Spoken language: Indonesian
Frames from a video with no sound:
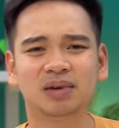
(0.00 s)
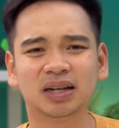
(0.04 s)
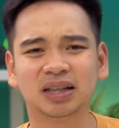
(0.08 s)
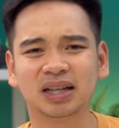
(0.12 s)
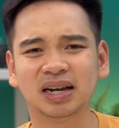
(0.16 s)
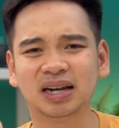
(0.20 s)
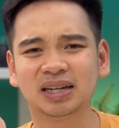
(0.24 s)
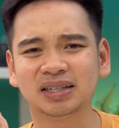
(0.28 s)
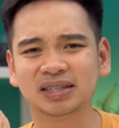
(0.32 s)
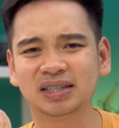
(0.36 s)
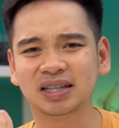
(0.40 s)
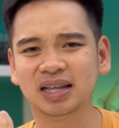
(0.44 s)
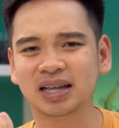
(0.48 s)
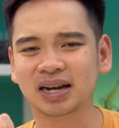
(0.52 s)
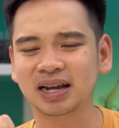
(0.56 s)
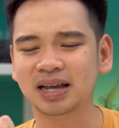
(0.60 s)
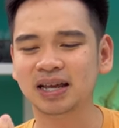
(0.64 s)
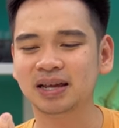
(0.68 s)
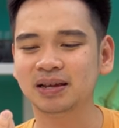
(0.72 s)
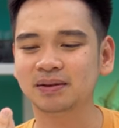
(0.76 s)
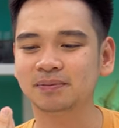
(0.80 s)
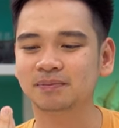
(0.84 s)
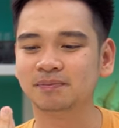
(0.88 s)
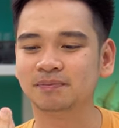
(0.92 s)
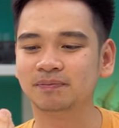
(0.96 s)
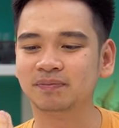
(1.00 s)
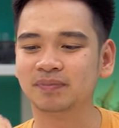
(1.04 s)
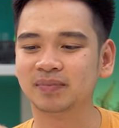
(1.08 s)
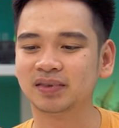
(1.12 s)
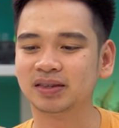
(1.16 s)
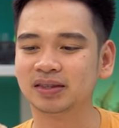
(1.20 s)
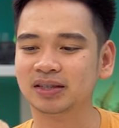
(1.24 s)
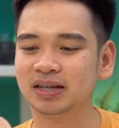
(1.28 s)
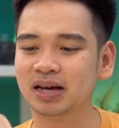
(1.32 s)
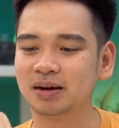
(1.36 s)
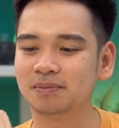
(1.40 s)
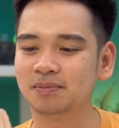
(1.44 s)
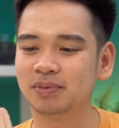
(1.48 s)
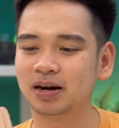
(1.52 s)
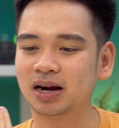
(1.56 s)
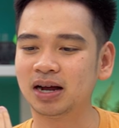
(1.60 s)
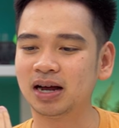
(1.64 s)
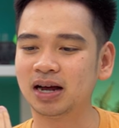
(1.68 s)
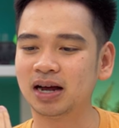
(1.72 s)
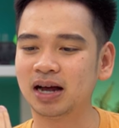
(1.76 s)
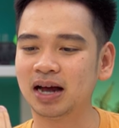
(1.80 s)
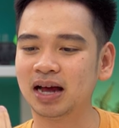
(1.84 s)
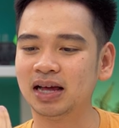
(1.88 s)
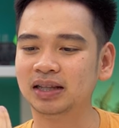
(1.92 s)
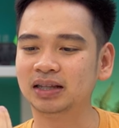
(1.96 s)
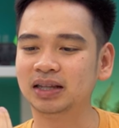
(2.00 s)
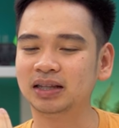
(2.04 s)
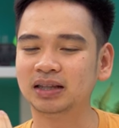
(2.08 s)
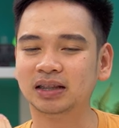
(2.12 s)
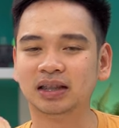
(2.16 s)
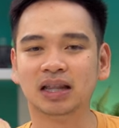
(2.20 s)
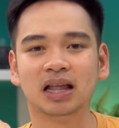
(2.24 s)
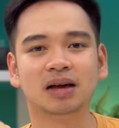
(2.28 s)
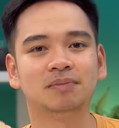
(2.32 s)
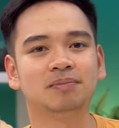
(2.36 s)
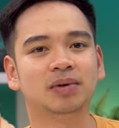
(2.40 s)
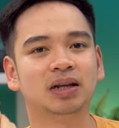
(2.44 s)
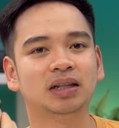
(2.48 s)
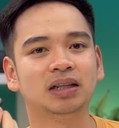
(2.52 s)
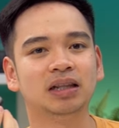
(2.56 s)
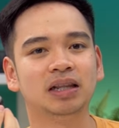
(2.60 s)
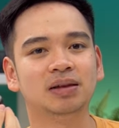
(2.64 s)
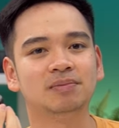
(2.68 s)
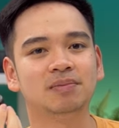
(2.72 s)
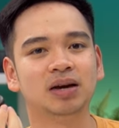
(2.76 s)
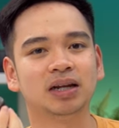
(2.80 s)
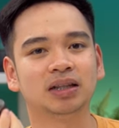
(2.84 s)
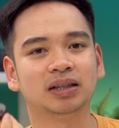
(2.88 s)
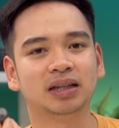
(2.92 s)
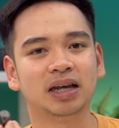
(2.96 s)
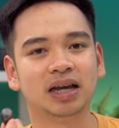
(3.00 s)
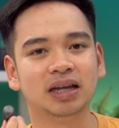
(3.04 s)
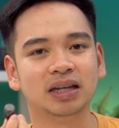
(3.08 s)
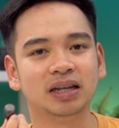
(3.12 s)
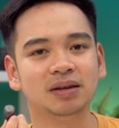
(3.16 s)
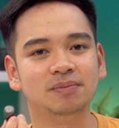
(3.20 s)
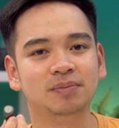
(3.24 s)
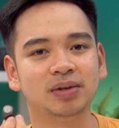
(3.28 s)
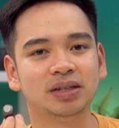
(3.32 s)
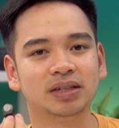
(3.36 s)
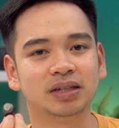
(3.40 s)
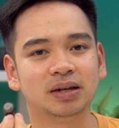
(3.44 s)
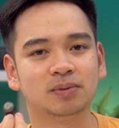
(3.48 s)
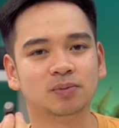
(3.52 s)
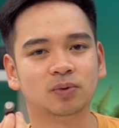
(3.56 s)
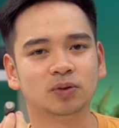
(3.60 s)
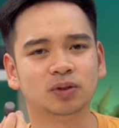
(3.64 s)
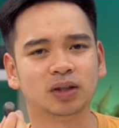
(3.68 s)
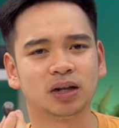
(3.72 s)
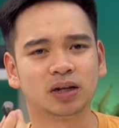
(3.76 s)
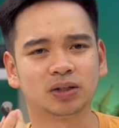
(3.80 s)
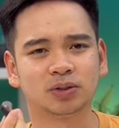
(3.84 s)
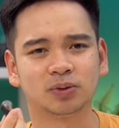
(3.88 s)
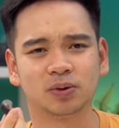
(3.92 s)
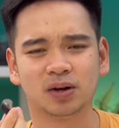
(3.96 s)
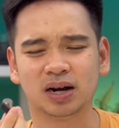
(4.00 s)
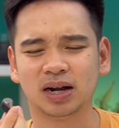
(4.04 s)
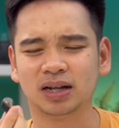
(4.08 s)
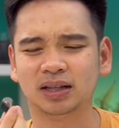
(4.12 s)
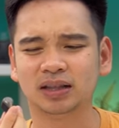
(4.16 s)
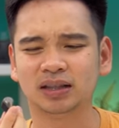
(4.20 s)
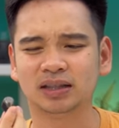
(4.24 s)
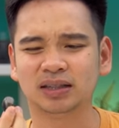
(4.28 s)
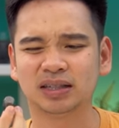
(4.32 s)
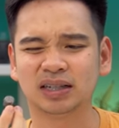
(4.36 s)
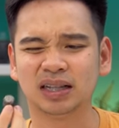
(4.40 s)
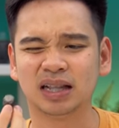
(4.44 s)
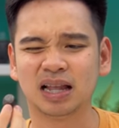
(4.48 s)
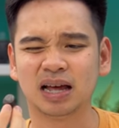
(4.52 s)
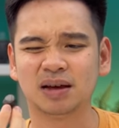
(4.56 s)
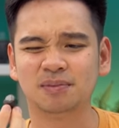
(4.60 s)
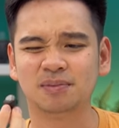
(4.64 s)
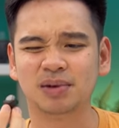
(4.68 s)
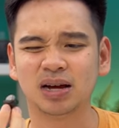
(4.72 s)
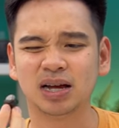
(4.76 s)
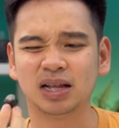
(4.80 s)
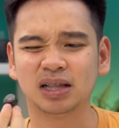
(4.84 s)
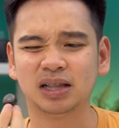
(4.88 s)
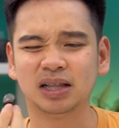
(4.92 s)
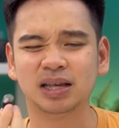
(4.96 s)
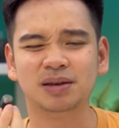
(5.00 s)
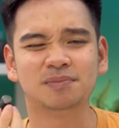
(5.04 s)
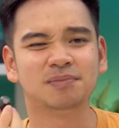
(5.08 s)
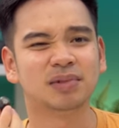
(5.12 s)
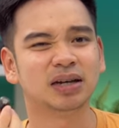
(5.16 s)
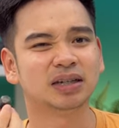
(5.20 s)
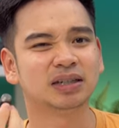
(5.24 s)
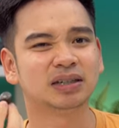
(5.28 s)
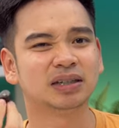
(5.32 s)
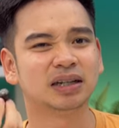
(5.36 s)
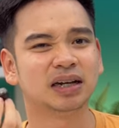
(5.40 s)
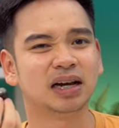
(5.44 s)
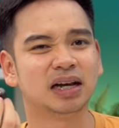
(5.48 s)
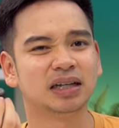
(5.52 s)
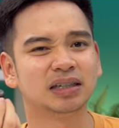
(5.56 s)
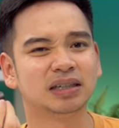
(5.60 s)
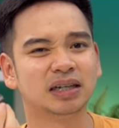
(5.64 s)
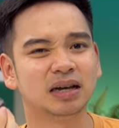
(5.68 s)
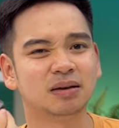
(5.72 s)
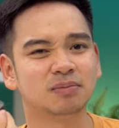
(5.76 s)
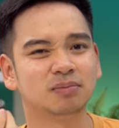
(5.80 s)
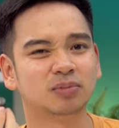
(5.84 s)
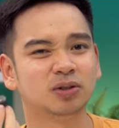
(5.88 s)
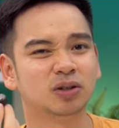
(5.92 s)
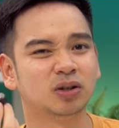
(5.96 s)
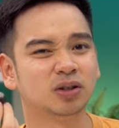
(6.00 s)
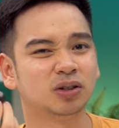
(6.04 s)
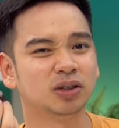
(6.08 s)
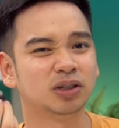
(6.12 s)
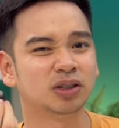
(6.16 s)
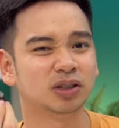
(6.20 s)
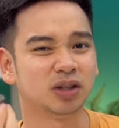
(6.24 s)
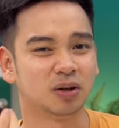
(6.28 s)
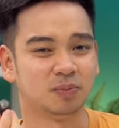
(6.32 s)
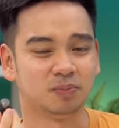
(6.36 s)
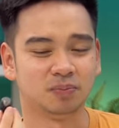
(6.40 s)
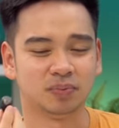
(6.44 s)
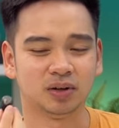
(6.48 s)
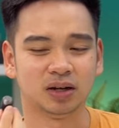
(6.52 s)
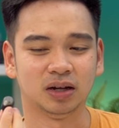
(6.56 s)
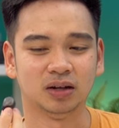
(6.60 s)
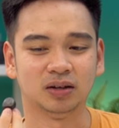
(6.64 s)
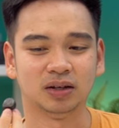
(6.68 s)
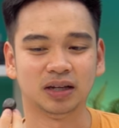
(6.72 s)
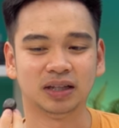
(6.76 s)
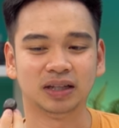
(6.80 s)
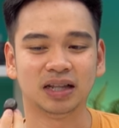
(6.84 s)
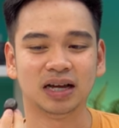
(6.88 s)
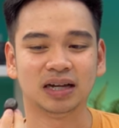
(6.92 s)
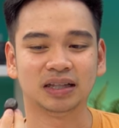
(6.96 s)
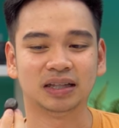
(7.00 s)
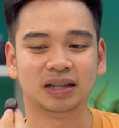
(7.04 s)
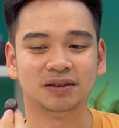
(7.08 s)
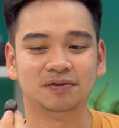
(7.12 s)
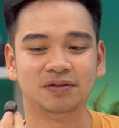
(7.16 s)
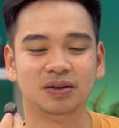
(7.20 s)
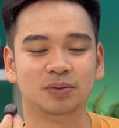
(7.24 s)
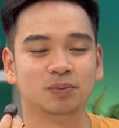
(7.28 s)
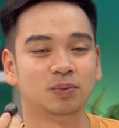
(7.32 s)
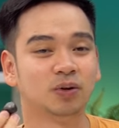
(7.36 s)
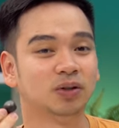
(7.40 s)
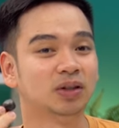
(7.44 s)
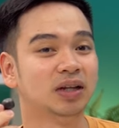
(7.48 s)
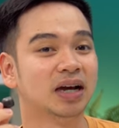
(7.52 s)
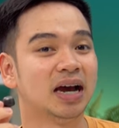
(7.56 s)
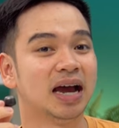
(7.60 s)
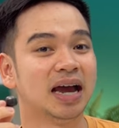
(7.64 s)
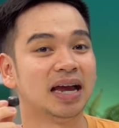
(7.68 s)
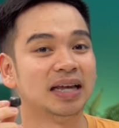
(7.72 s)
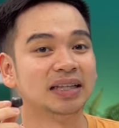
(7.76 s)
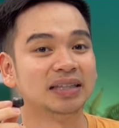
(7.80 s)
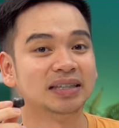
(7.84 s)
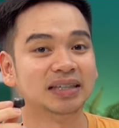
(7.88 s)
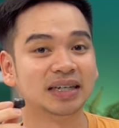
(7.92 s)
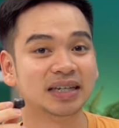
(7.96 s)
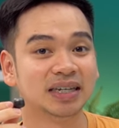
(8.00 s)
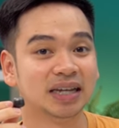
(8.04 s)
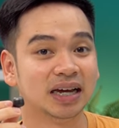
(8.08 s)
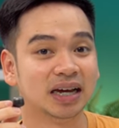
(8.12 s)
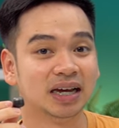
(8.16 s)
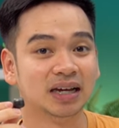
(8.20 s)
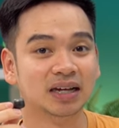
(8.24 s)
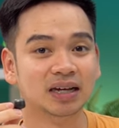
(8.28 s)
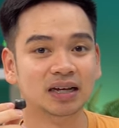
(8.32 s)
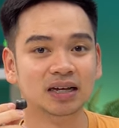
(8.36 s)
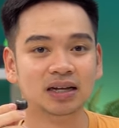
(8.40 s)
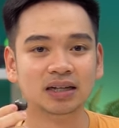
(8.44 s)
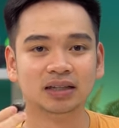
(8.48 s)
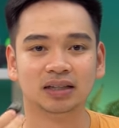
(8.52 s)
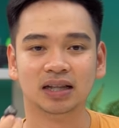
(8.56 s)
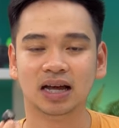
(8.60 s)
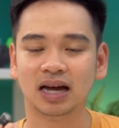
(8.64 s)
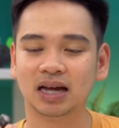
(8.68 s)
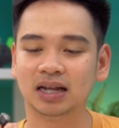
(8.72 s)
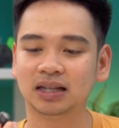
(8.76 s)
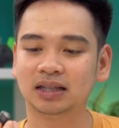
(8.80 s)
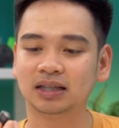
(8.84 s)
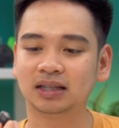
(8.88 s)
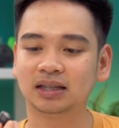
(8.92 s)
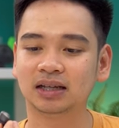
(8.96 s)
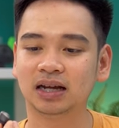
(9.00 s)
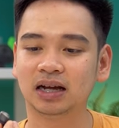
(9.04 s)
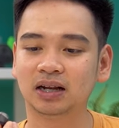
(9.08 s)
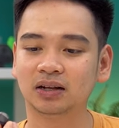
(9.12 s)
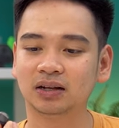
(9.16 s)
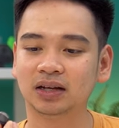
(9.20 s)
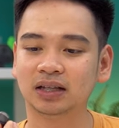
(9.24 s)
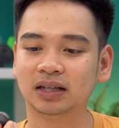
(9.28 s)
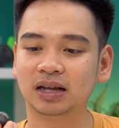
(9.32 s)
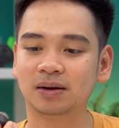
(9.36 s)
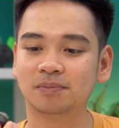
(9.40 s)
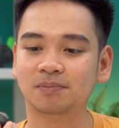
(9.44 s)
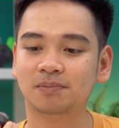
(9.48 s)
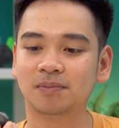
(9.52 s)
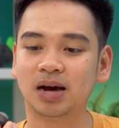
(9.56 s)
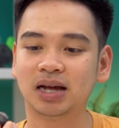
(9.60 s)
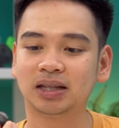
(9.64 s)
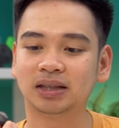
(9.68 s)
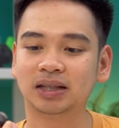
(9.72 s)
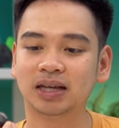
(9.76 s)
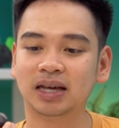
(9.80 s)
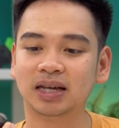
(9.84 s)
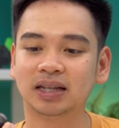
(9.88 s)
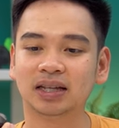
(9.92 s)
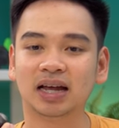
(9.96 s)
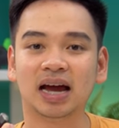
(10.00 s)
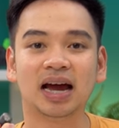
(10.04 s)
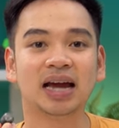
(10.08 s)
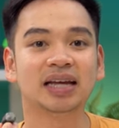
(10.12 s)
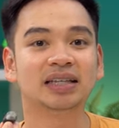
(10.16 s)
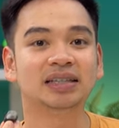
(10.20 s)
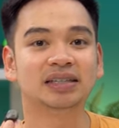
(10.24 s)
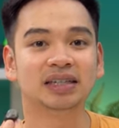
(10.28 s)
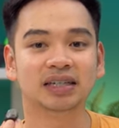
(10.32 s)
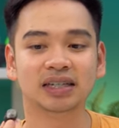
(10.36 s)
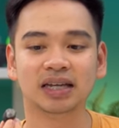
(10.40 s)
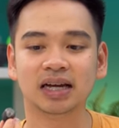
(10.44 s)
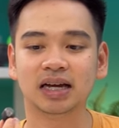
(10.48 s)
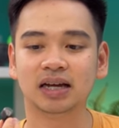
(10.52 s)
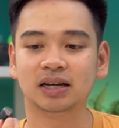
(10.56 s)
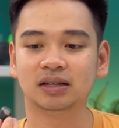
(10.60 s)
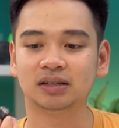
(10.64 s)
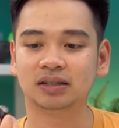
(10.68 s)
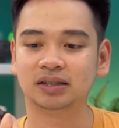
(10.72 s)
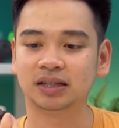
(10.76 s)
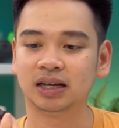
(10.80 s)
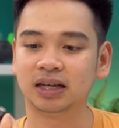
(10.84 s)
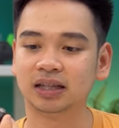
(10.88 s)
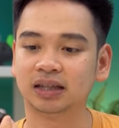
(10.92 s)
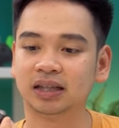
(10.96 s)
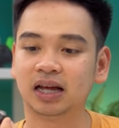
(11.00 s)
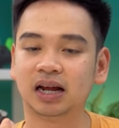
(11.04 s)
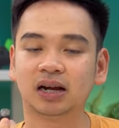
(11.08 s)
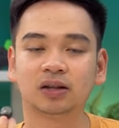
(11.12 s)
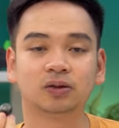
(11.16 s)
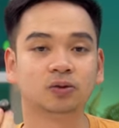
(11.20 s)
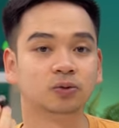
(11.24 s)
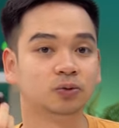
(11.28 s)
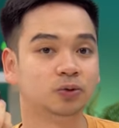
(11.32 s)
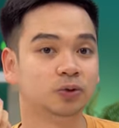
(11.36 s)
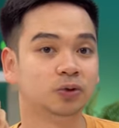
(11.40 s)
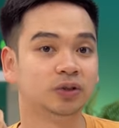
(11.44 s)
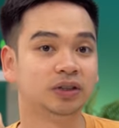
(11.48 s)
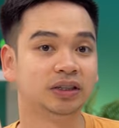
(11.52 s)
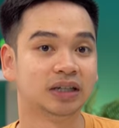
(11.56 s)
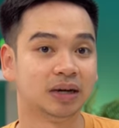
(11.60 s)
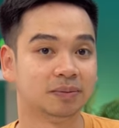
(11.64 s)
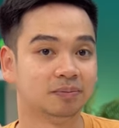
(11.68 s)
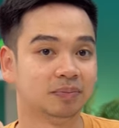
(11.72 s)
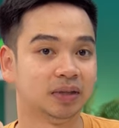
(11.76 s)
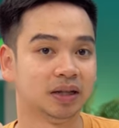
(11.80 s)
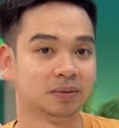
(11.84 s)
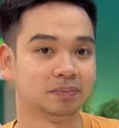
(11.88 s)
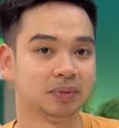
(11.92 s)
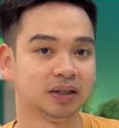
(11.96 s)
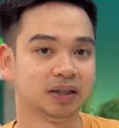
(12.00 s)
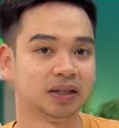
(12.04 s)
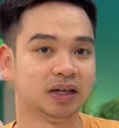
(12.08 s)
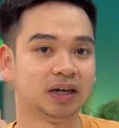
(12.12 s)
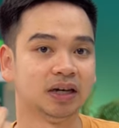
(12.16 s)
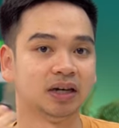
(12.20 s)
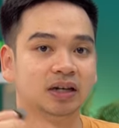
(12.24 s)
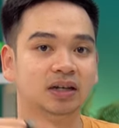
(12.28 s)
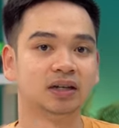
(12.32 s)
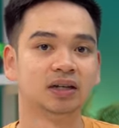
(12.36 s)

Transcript: baterainya sendiri, Jabra Elite 85T ini bisa muter suara selama 5,5 jam non-stop kalau kita aktifin mode ANC-nya. Dan kalau kita matiin ANC-nya sekitar 7 jam dapatnya.